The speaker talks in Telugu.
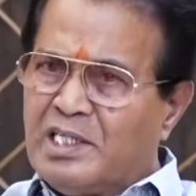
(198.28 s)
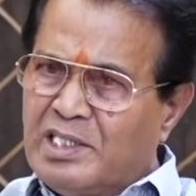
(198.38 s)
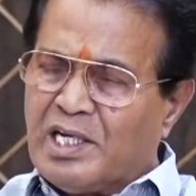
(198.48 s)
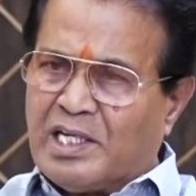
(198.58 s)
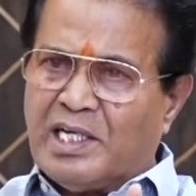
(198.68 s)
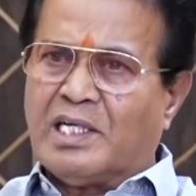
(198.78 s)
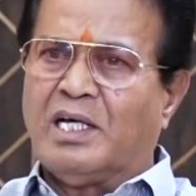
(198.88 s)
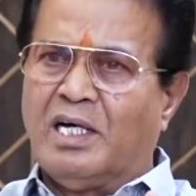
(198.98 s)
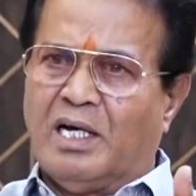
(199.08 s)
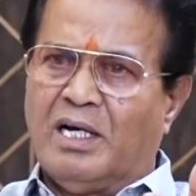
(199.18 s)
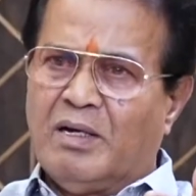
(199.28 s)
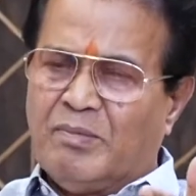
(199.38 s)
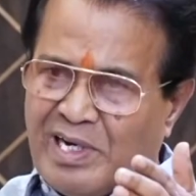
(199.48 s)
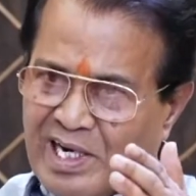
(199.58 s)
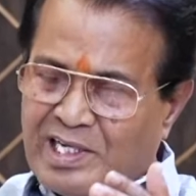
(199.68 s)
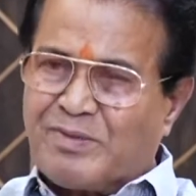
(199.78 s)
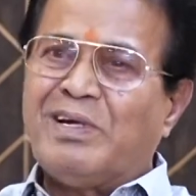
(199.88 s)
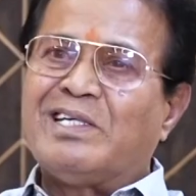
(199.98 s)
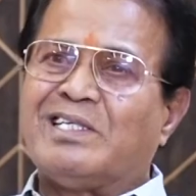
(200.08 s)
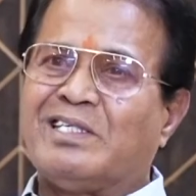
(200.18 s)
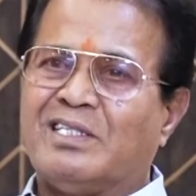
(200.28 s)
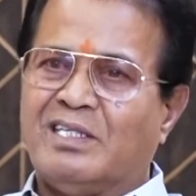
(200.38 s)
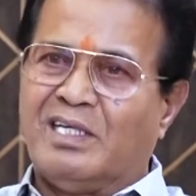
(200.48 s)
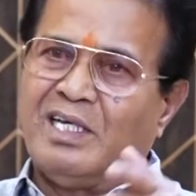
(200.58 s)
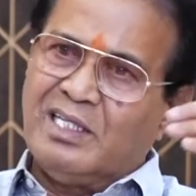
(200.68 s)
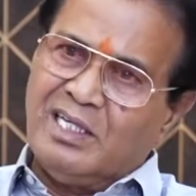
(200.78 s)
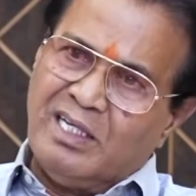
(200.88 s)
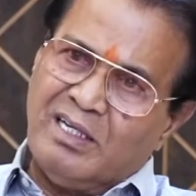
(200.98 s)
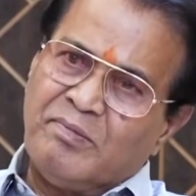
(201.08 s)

కేసీఆర్ అదే కదా మనల్ని ఎక్స్ప్లెయిన్ చేసింది ఏది